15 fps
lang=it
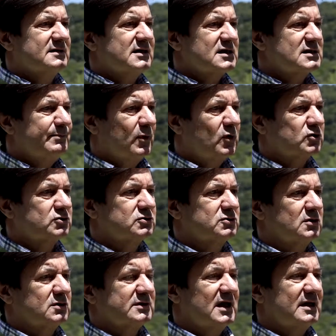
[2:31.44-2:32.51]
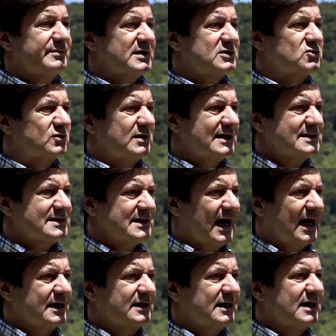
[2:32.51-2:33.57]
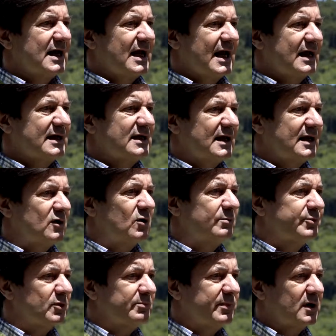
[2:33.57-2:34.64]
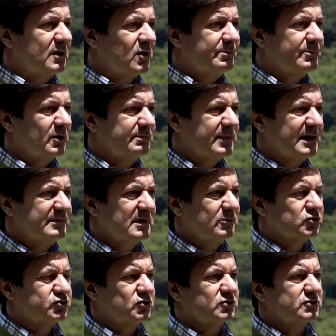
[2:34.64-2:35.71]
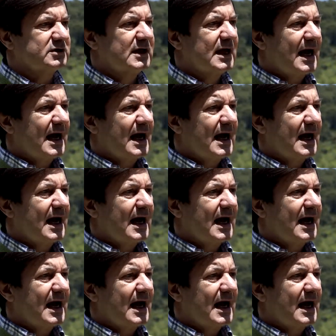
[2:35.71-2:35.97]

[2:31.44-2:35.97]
trasporto delle persone anziane e con, pro, con, problemi motori.